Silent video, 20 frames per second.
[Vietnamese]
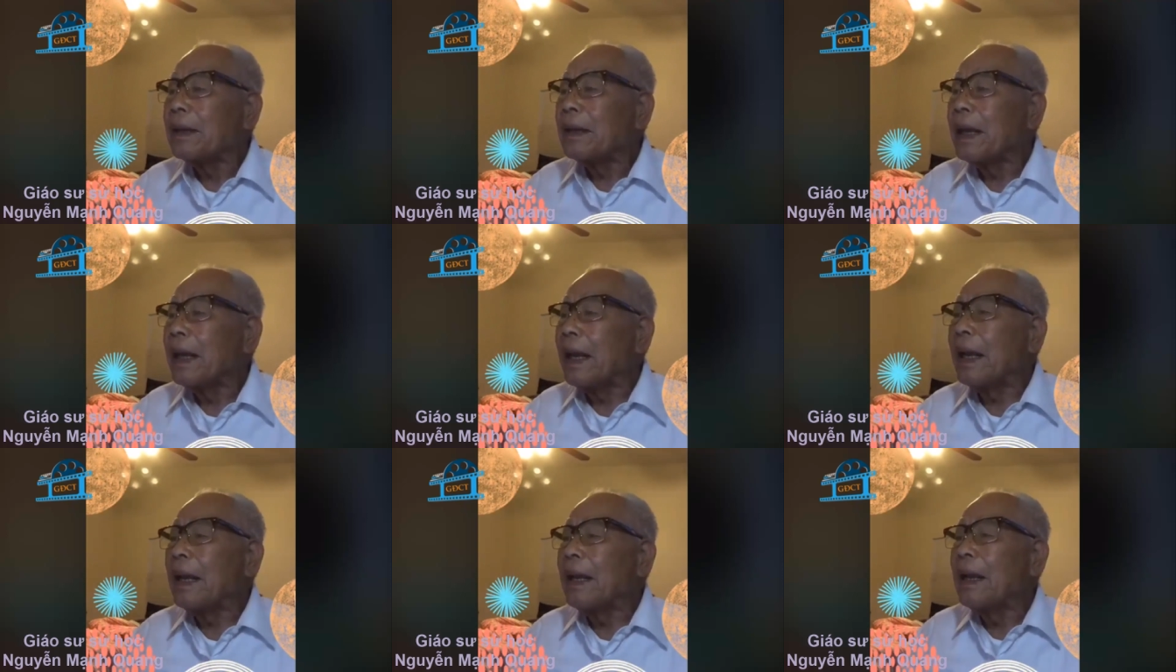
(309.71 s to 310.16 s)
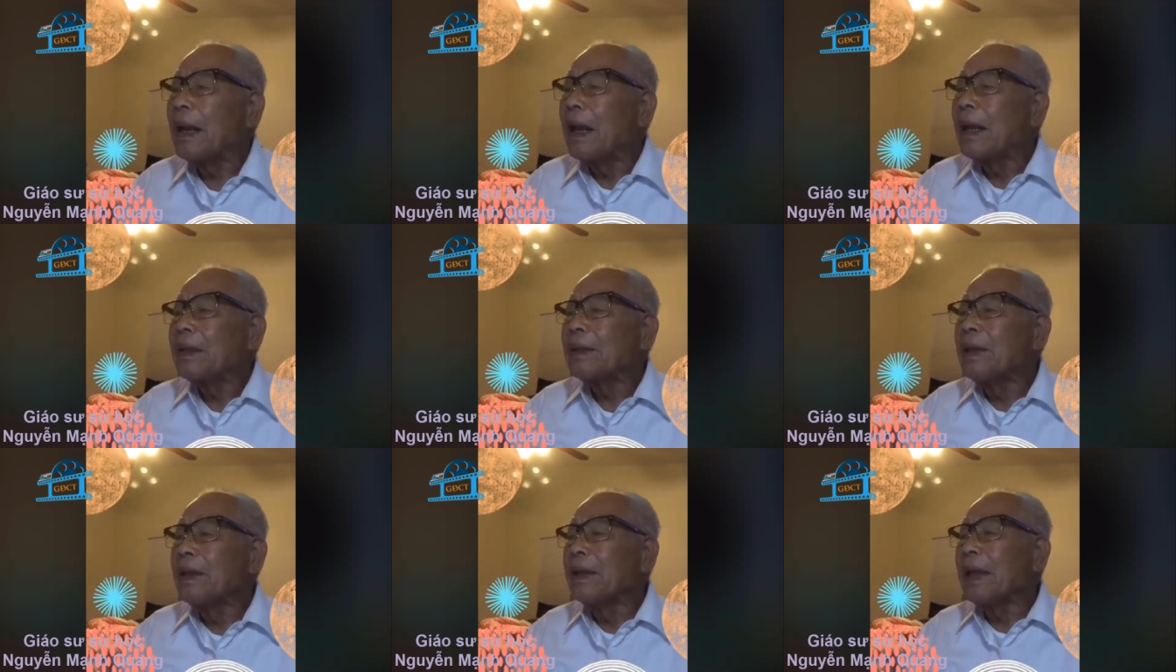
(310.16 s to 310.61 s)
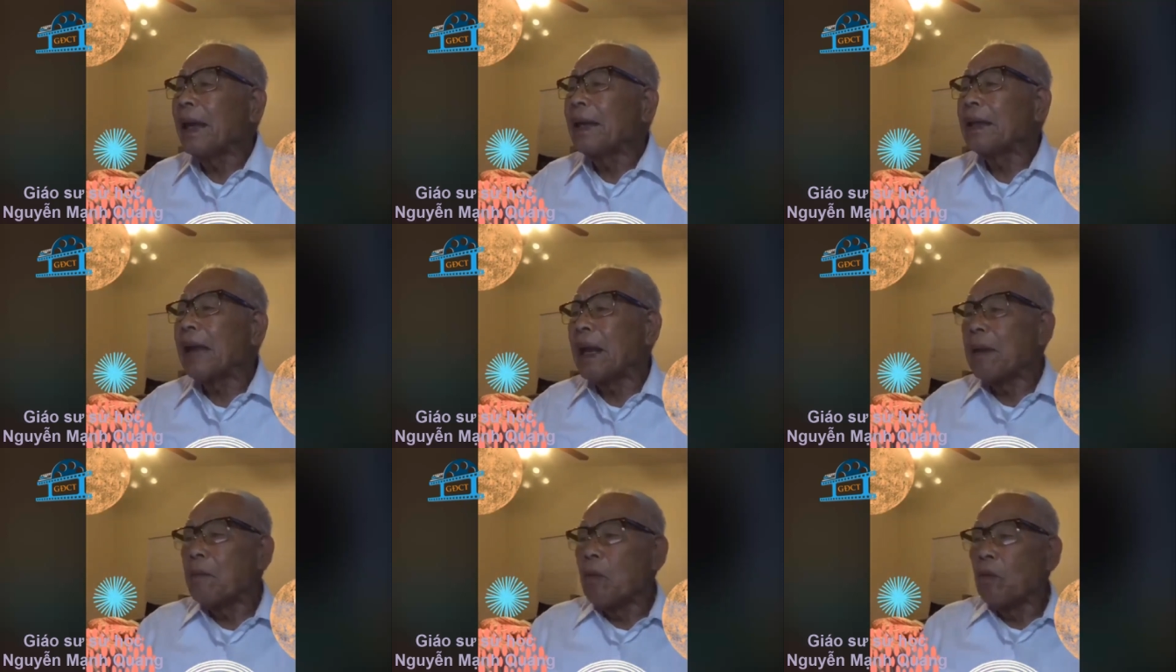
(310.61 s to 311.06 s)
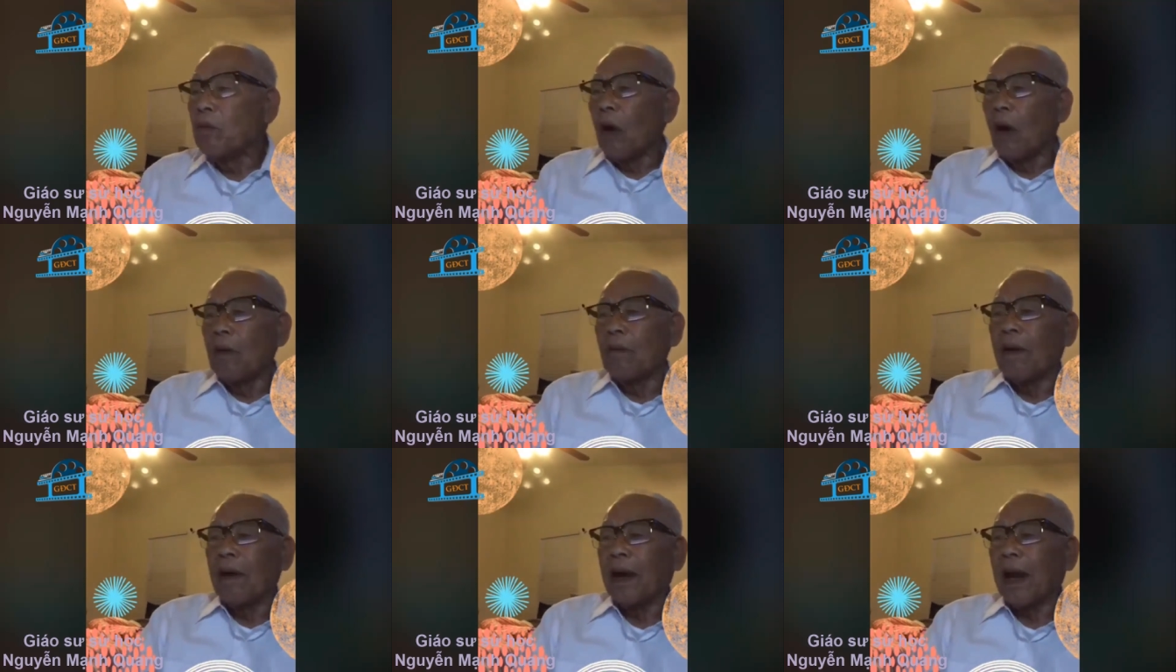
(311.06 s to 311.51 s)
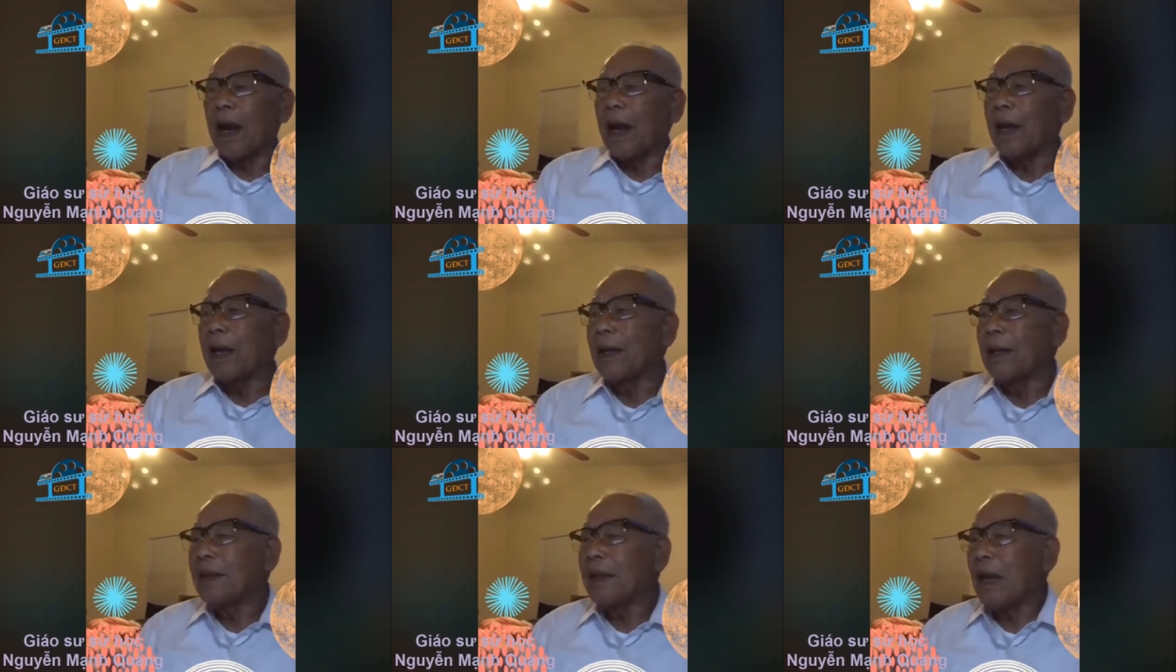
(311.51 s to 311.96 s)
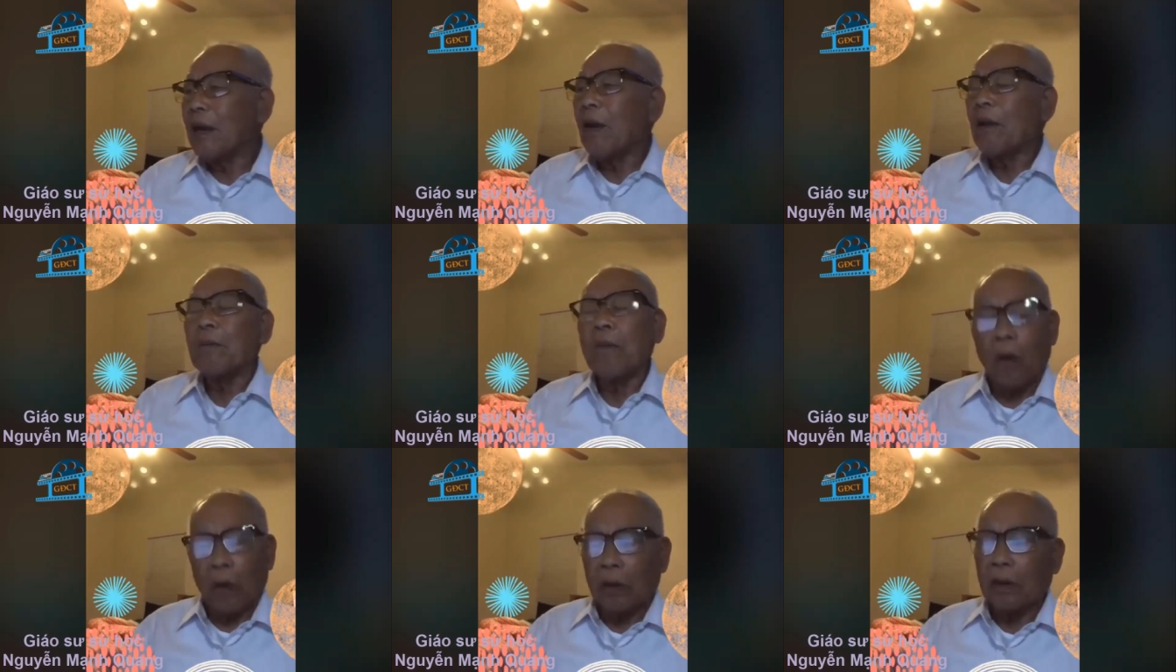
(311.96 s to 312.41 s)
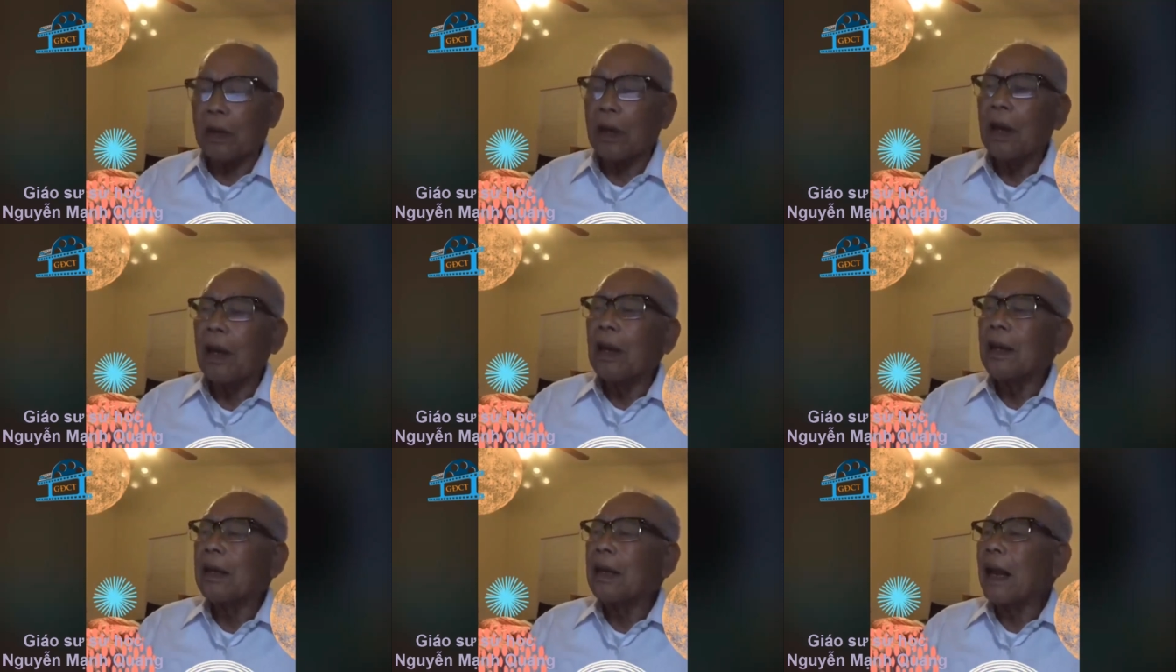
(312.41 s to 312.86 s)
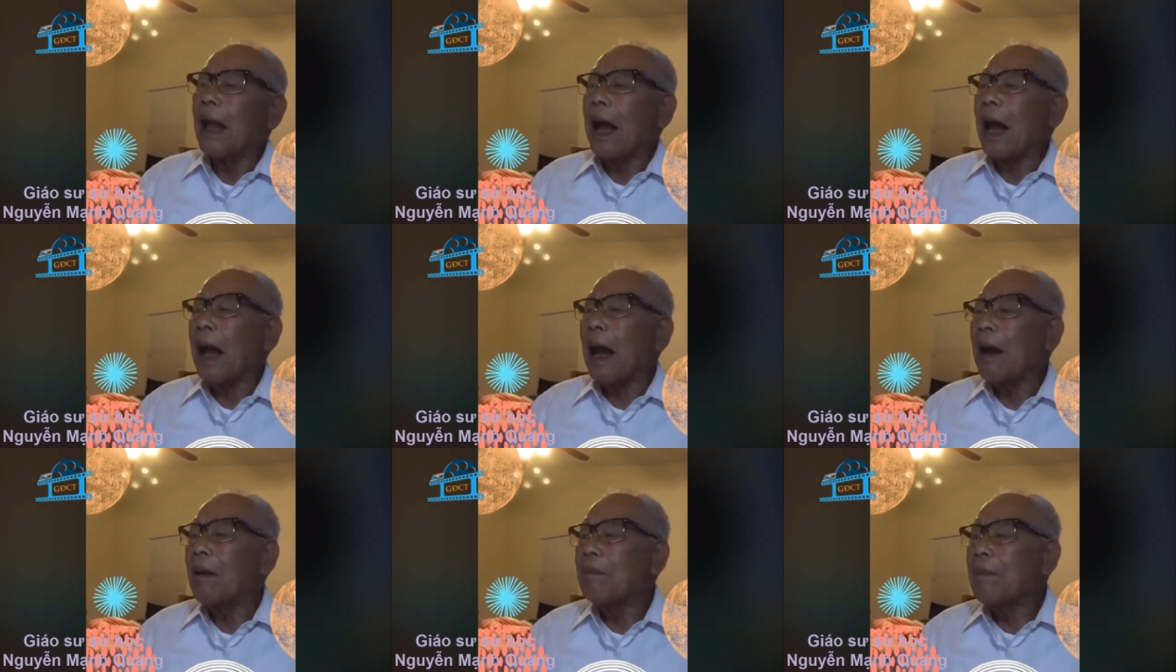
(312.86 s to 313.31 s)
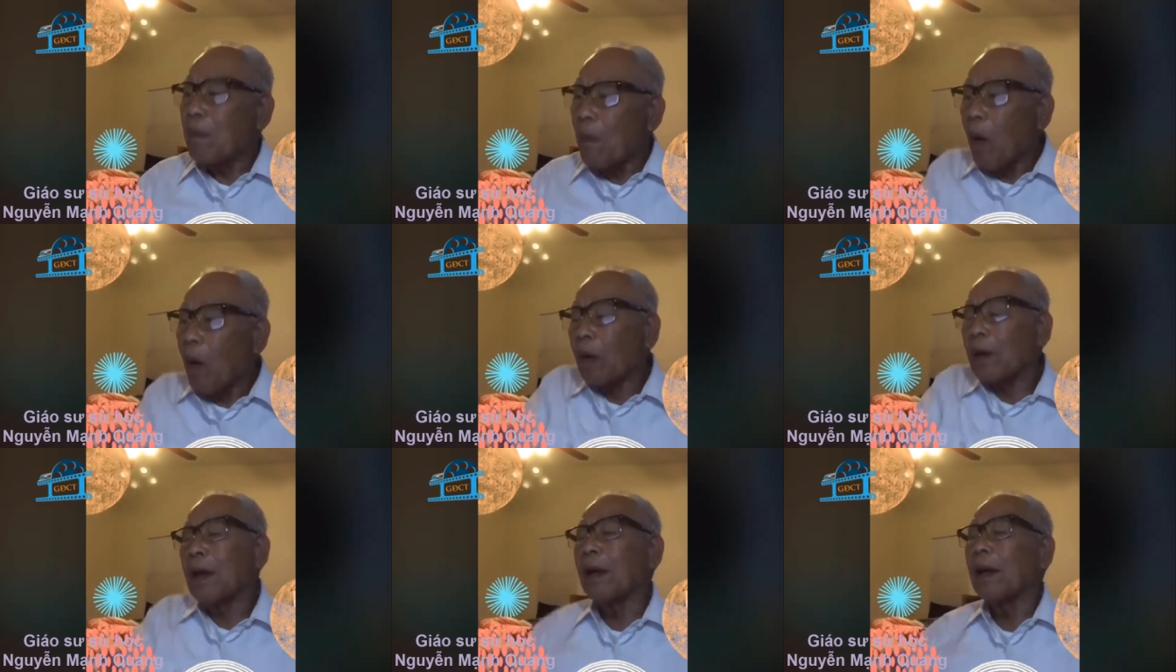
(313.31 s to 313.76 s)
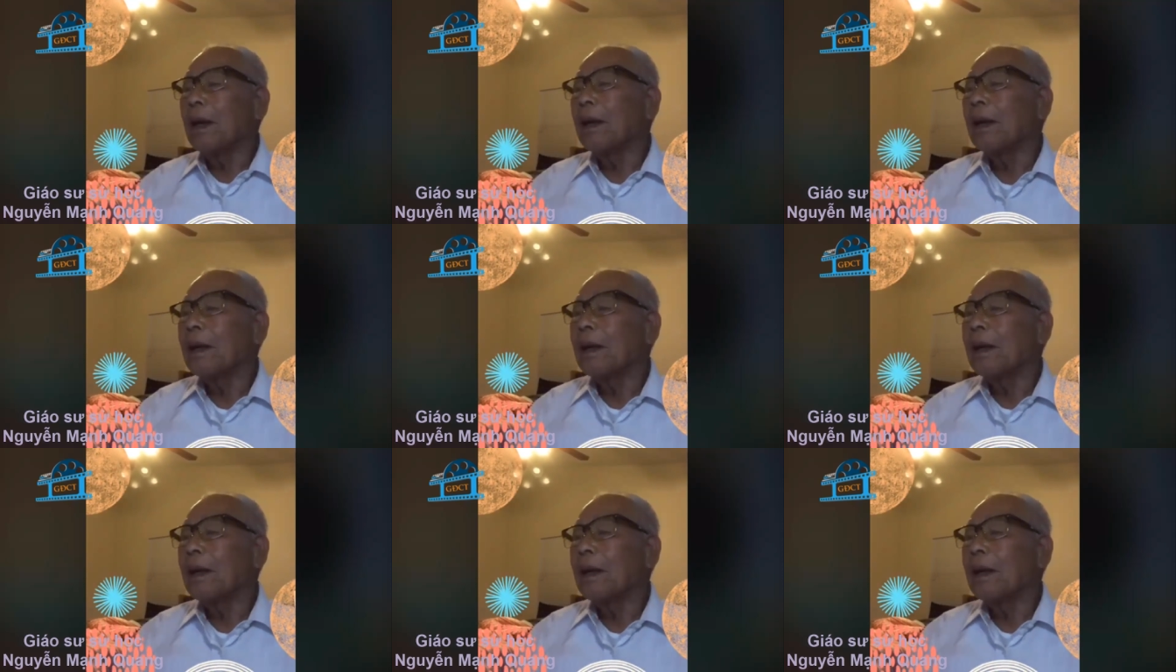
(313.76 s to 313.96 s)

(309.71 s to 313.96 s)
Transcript: thì chiến tranh này bùng nổ vào ngày giai đoạn một là bước một đó.